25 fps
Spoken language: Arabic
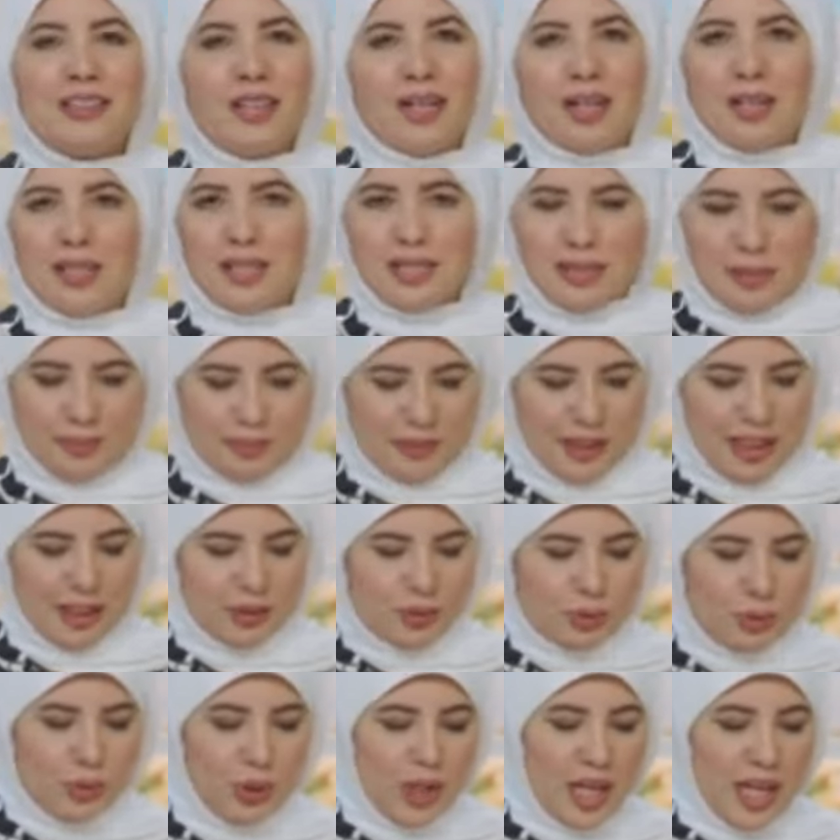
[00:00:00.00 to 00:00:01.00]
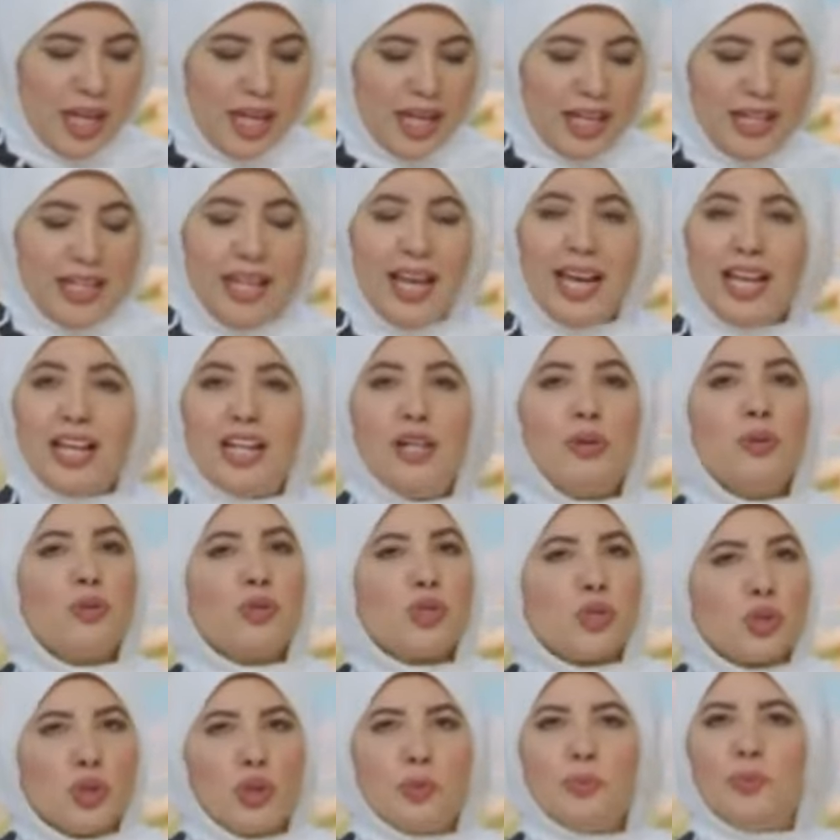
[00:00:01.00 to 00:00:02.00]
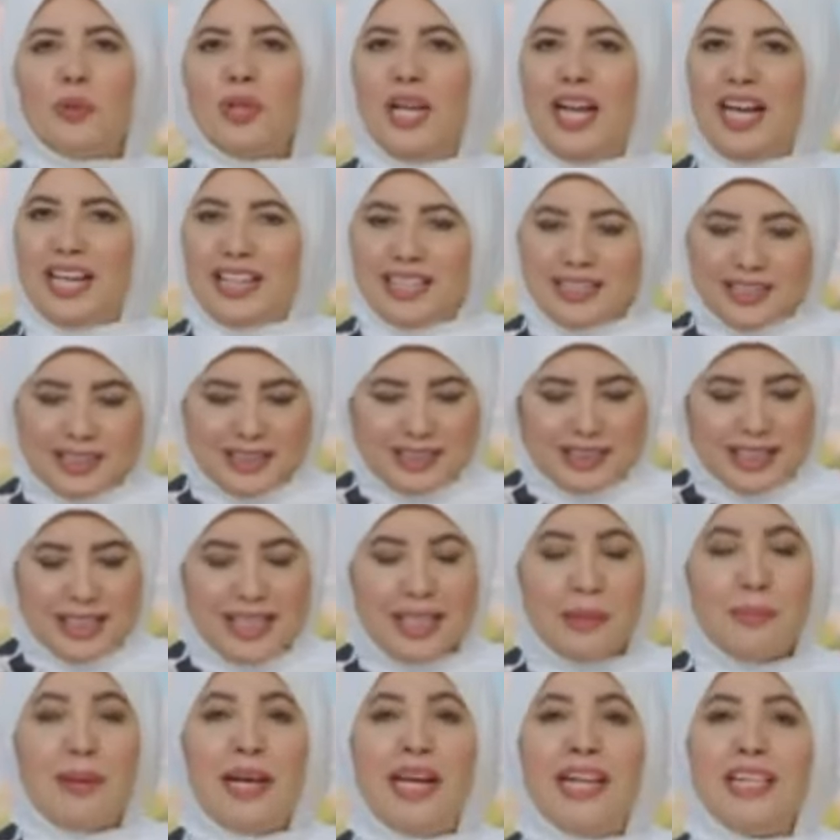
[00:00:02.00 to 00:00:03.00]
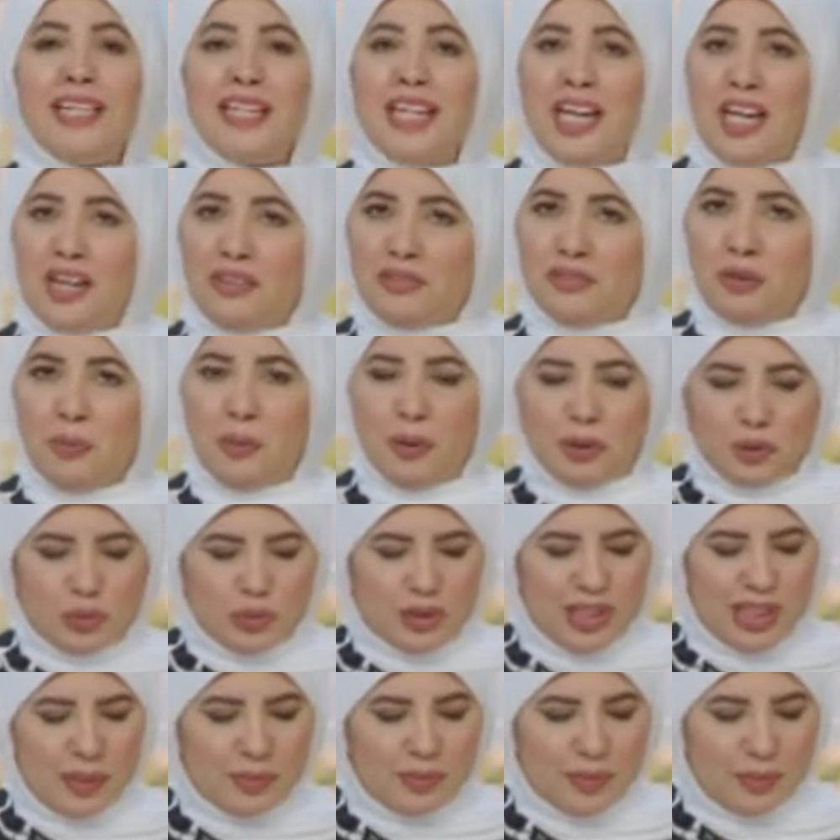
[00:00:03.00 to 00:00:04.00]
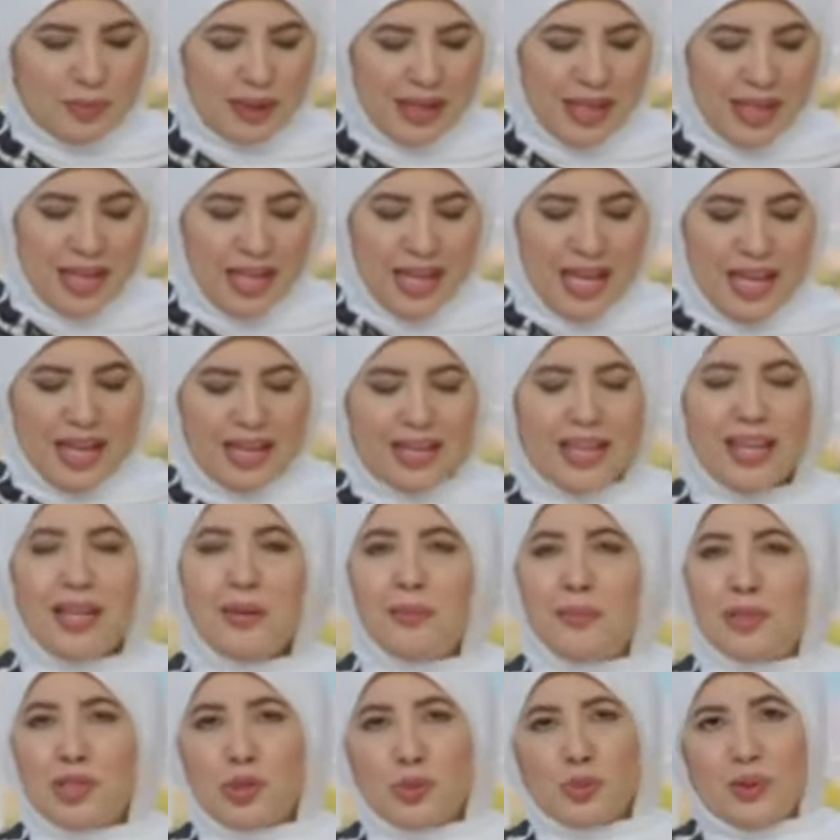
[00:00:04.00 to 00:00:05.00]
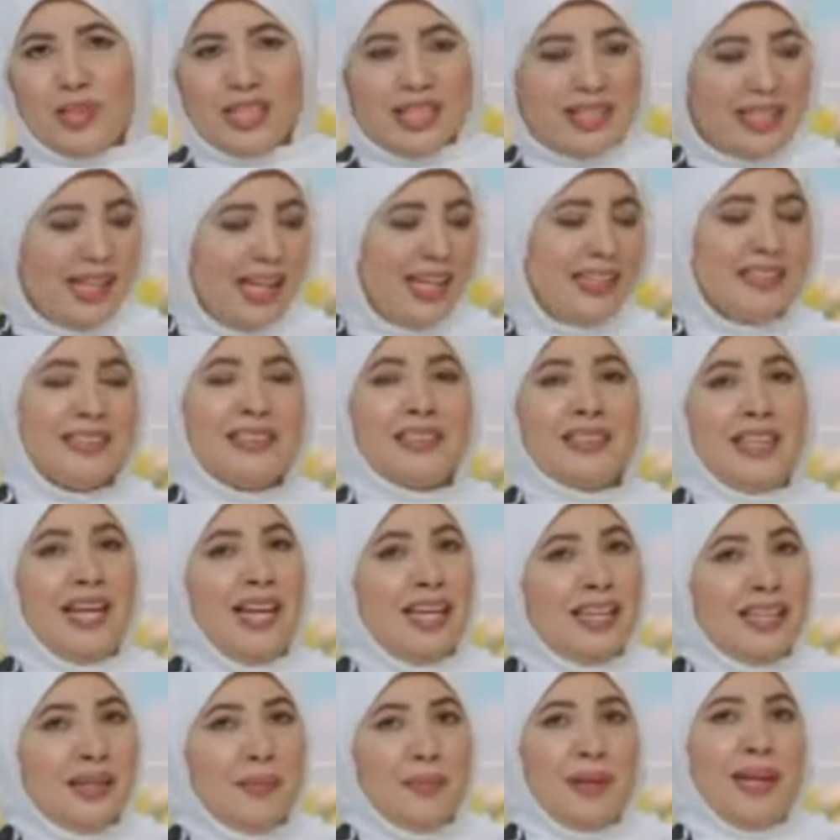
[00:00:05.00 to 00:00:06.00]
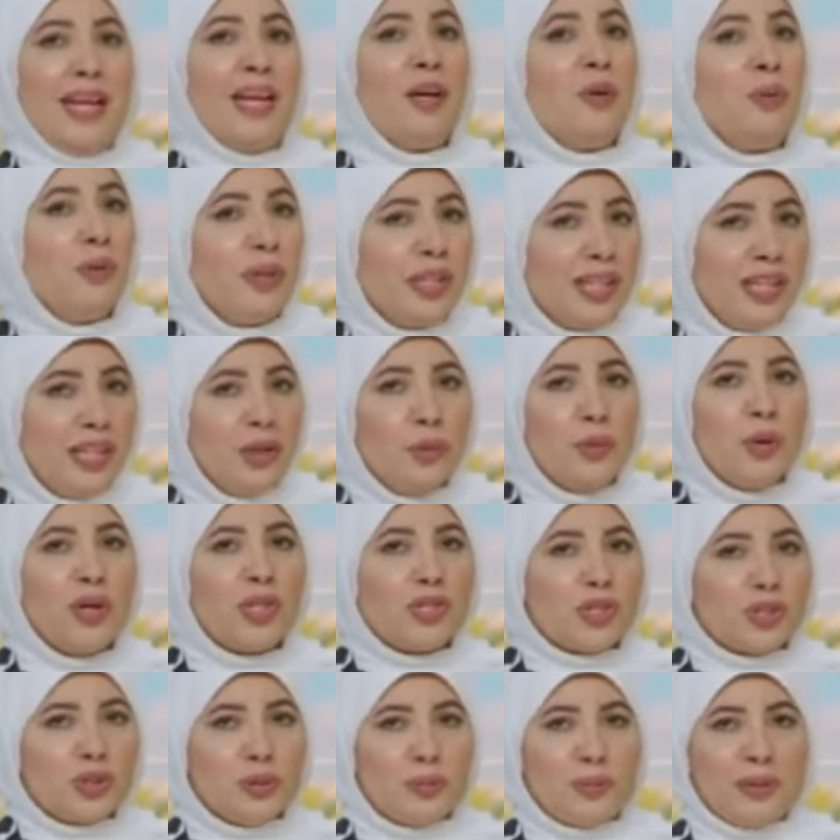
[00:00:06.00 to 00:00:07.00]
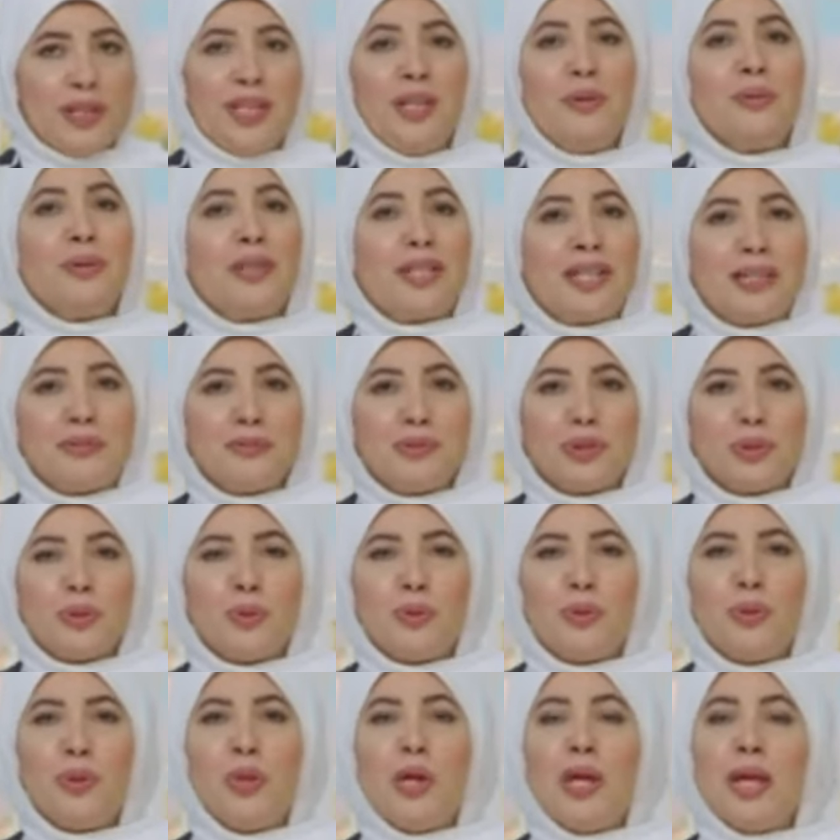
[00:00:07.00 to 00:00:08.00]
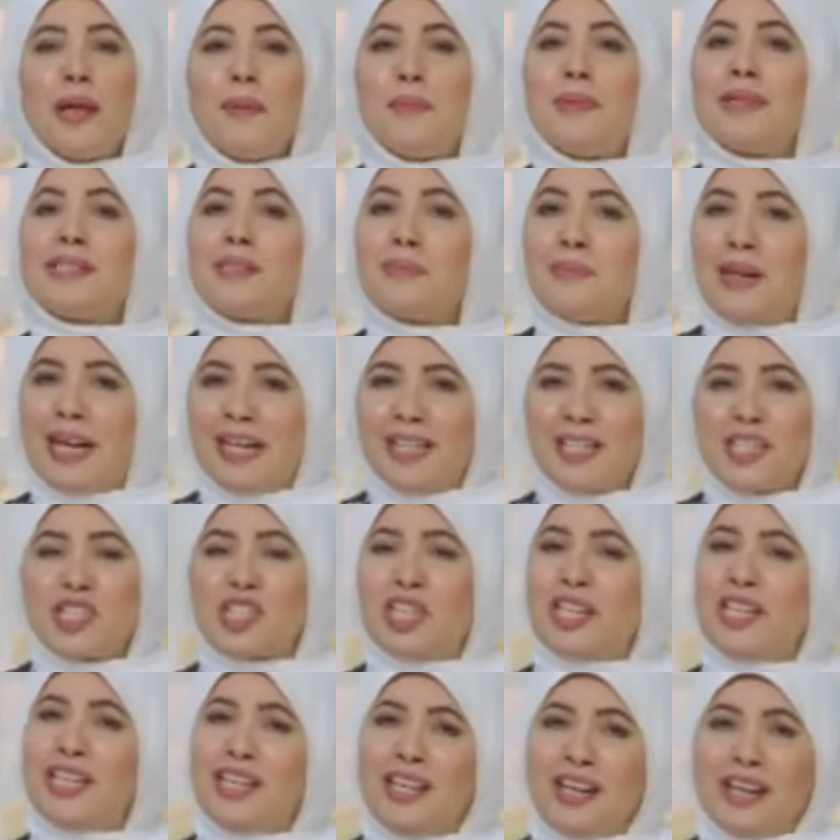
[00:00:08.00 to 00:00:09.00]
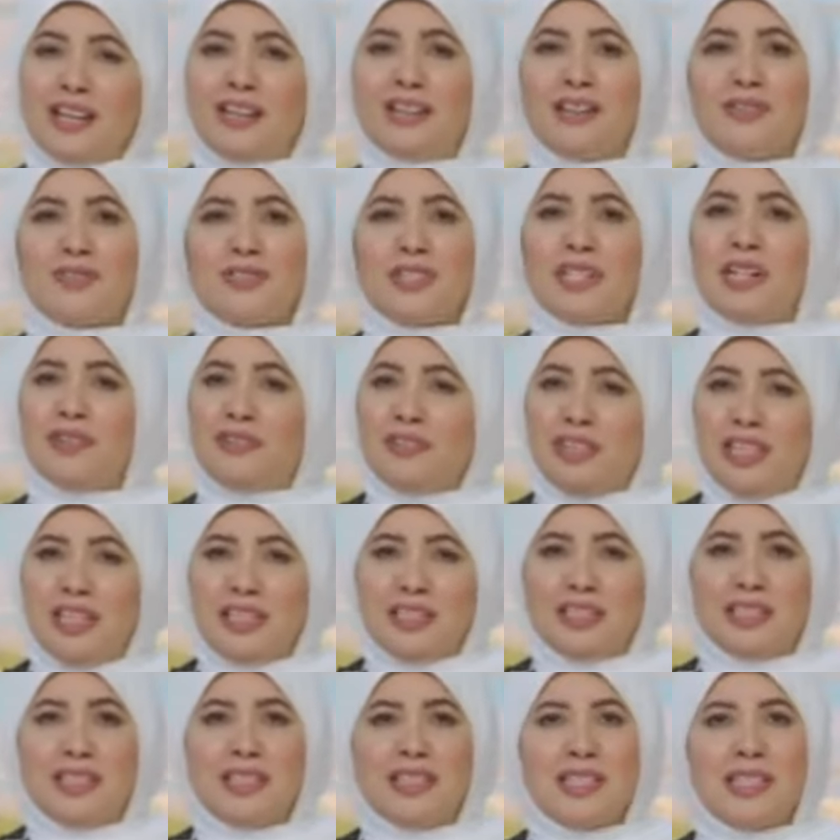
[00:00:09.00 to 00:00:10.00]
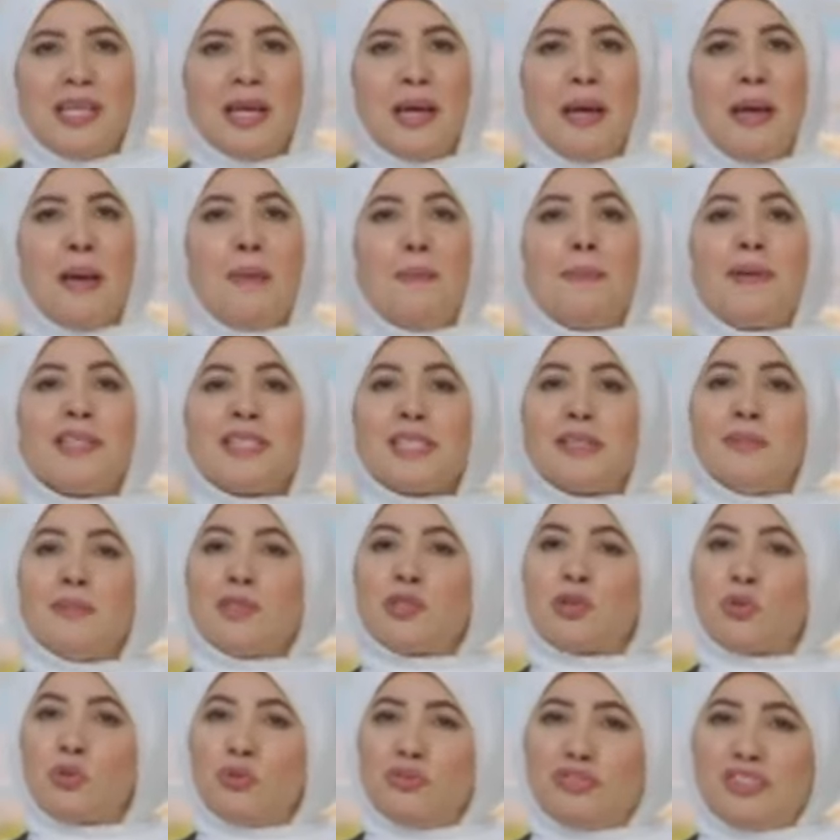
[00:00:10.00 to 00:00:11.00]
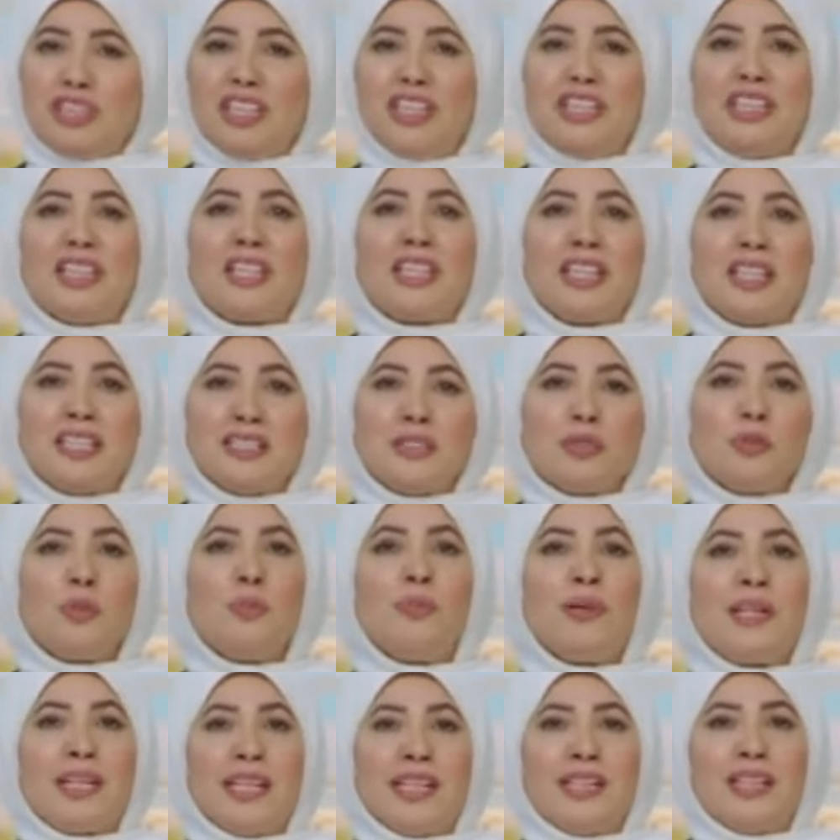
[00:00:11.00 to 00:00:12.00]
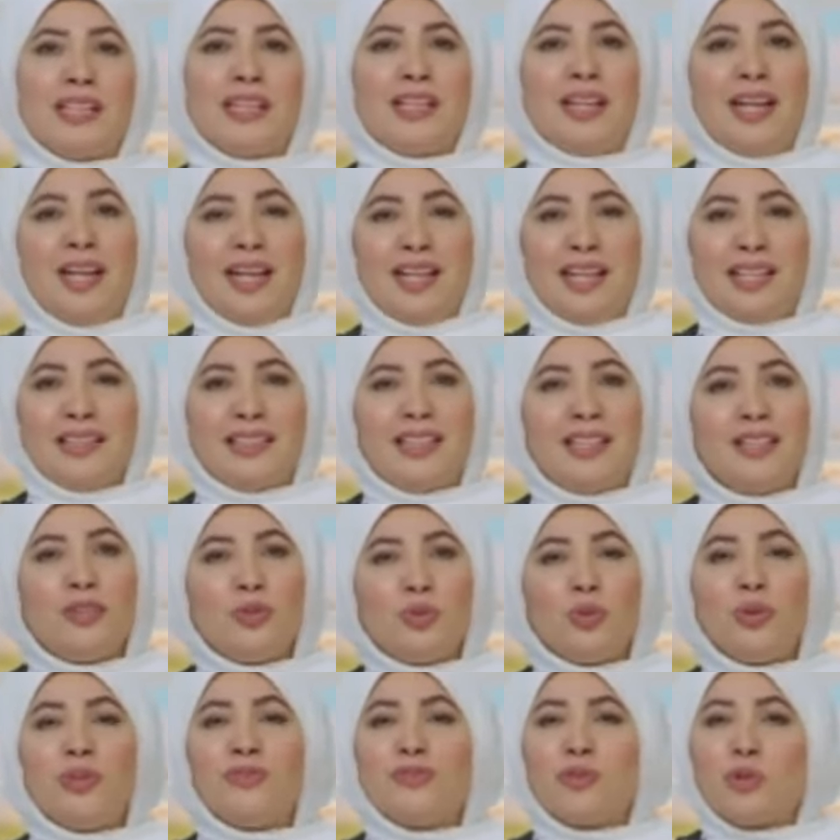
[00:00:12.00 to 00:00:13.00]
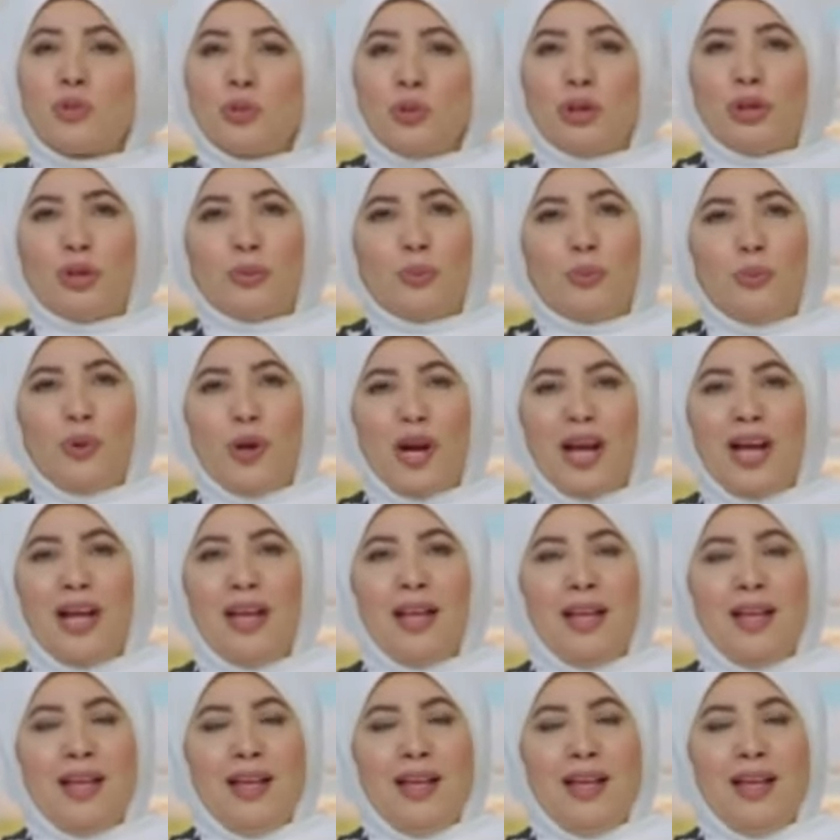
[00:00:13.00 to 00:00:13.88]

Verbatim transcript: الخاصه بتاعتكوا الاكل والشرب والحاجات التانية مع اني عارفه برضو ان هي بتبقى رخمه شويه ان حد يتحكم انا هاكل ايه وهشرب ايه والكلام ده كله بس معلش هنيجي على نفسنا في الحته دي بس مصروف ايدك انت وبناتك الحاجات اللي انتوا نفسكوا تجيبوها